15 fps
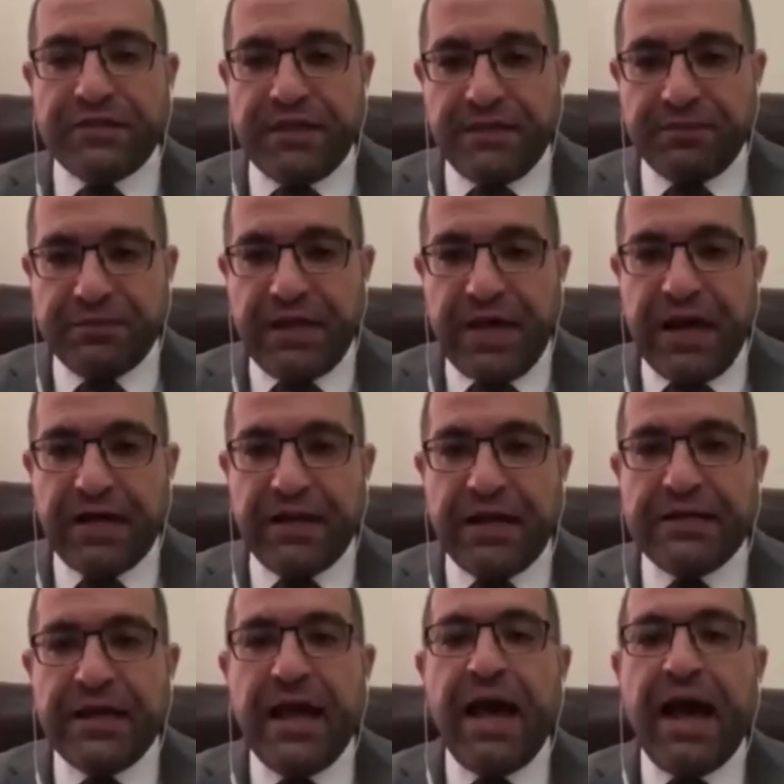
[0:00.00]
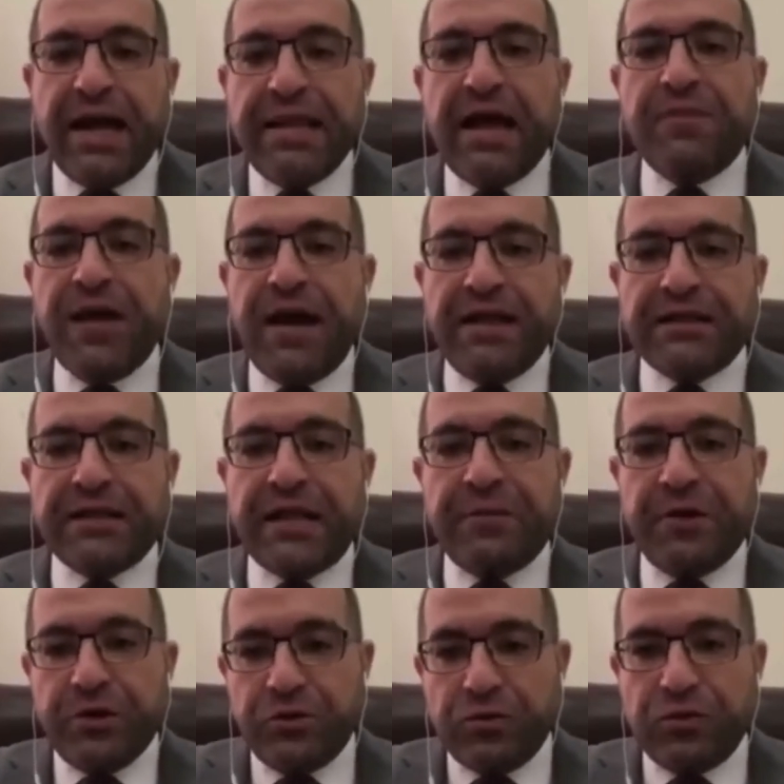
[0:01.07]
الامتحانات أيه. حتى ابنائنا الطلبه
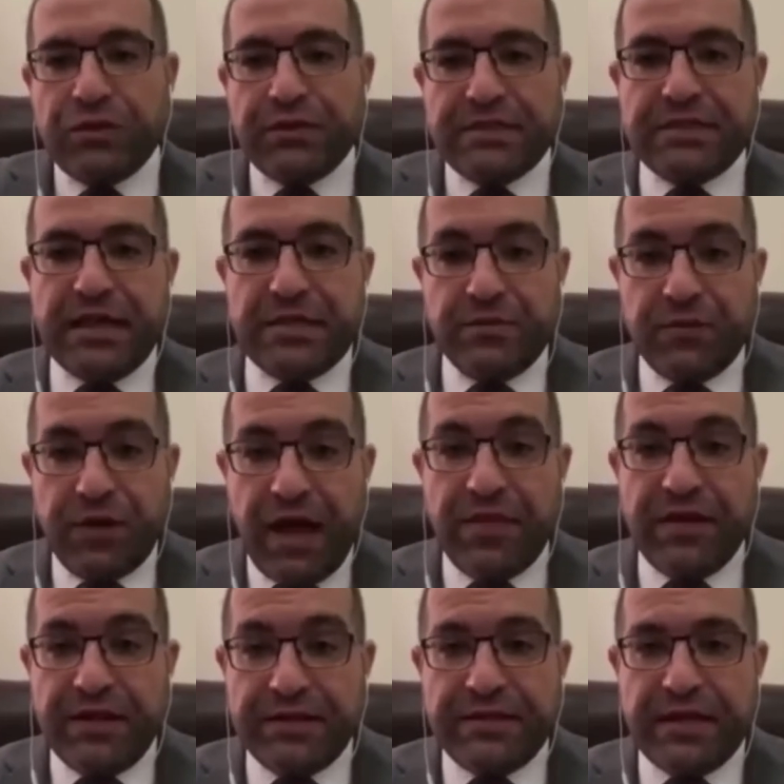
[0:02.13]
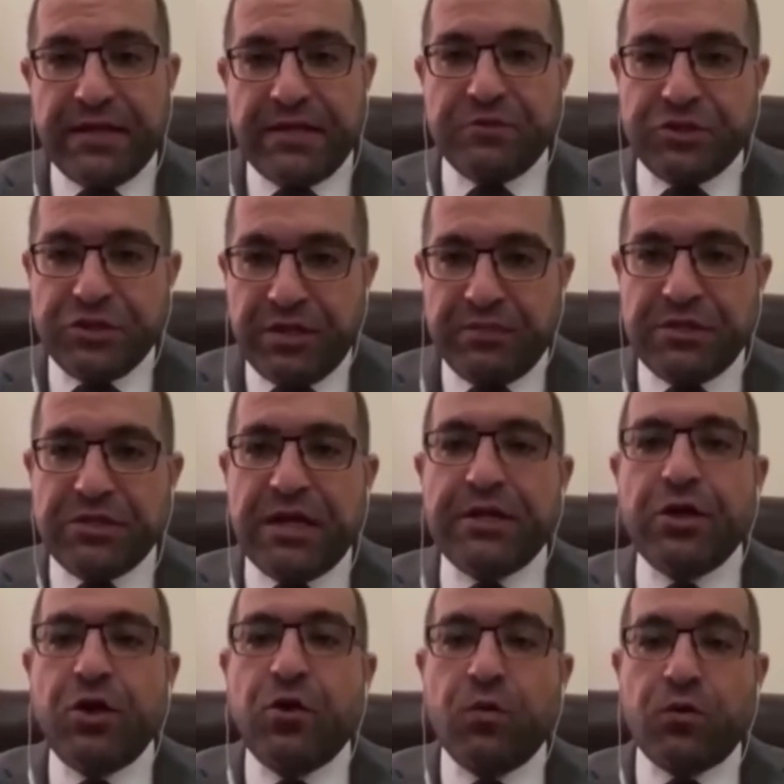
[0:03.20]
يقدرون يستخدمون هذا الانترنت بشكل مجاني
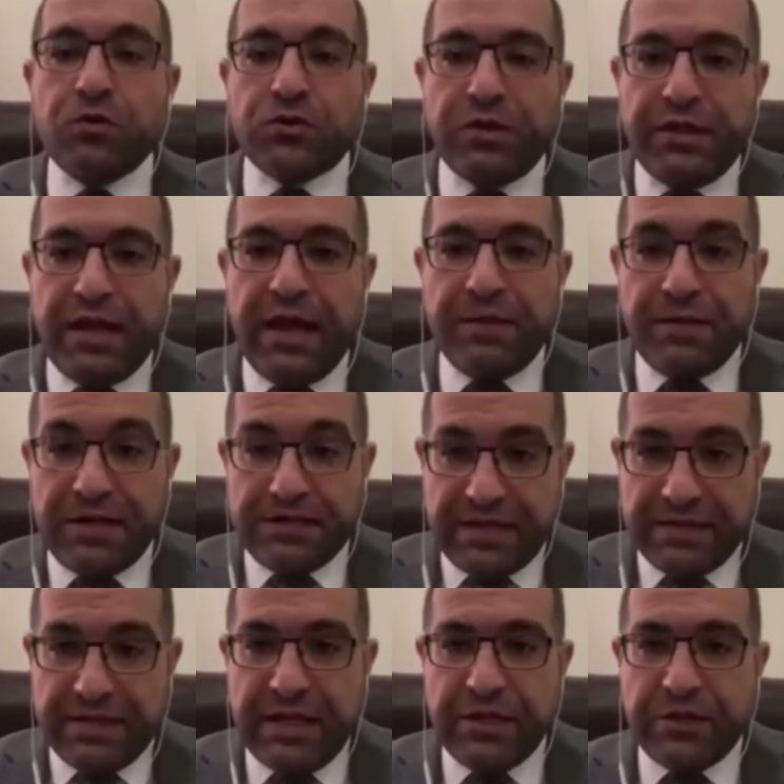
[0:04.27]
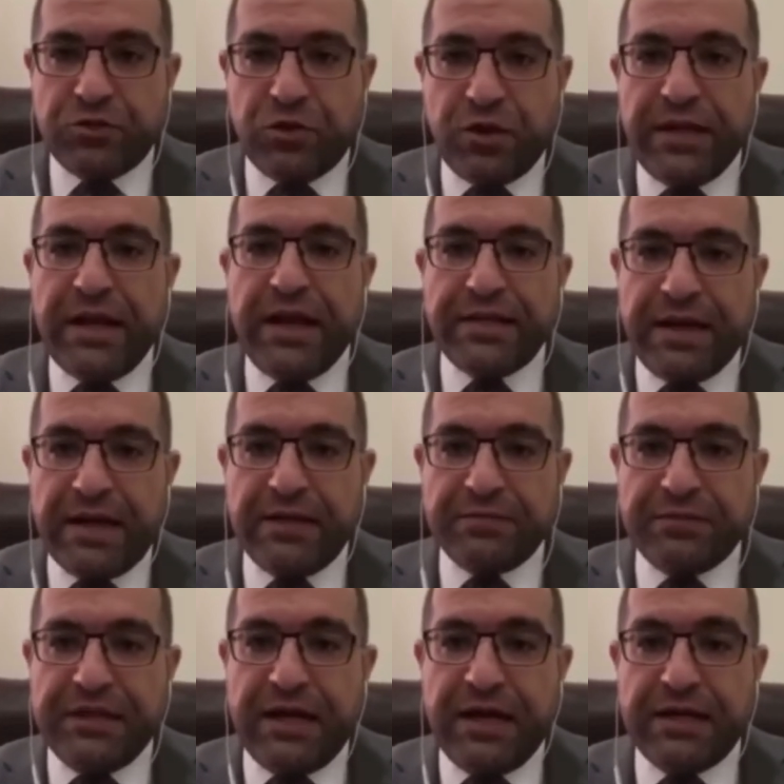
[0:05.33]
ووصول الى المنصات الالكترونيه لاداء
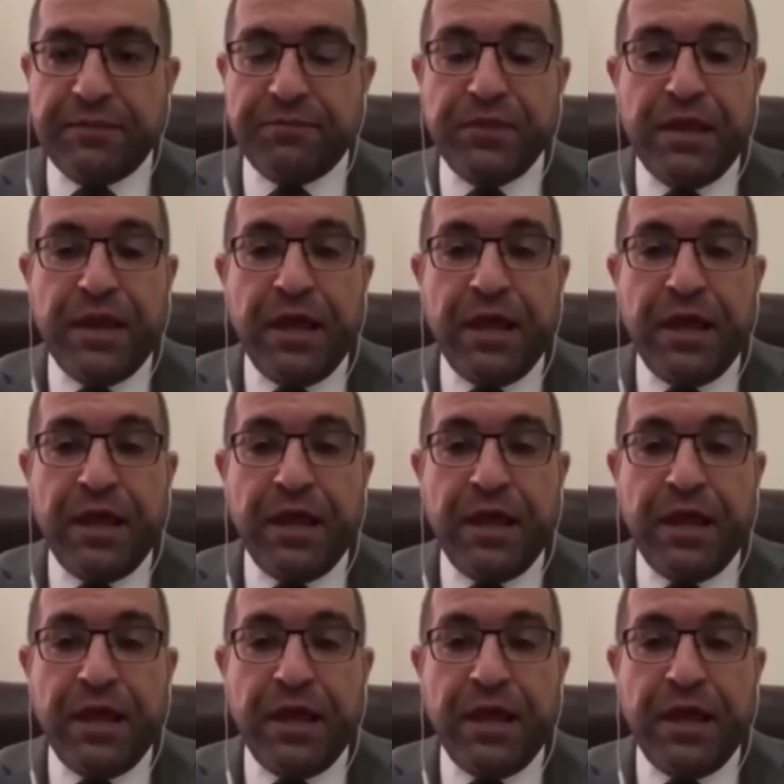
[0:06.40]
الامتحان طيب, طيب،